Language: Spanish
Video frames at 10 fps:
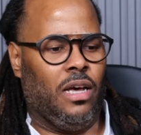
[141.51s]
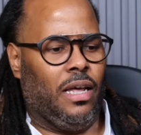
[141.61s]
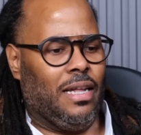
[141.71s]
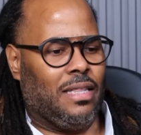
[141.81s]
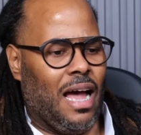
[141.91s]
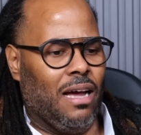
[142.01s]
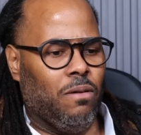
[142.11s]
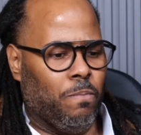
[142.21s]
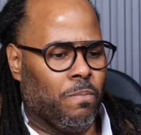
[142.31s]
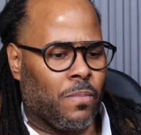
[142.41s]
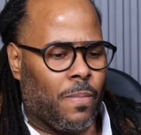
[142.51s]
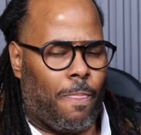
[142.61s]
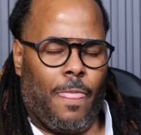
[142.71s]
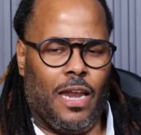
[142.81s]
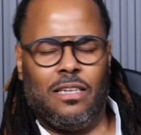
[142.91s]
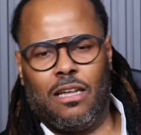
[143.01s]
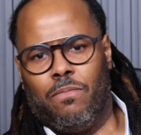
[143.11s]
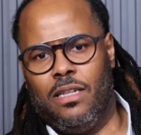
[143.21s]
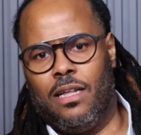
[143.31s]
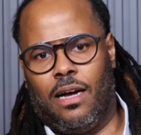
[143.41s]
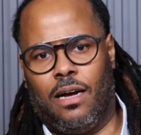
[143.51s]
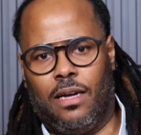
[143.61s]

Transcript: que están en esa vida...